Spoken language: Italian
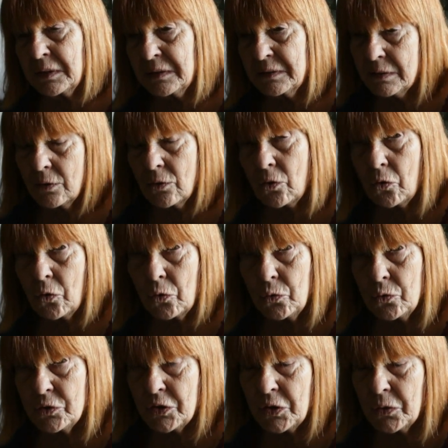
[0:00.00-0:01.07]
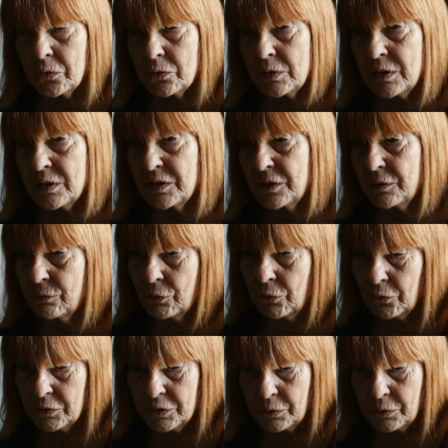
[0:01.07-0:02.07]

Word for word: se non collusioni, ci furono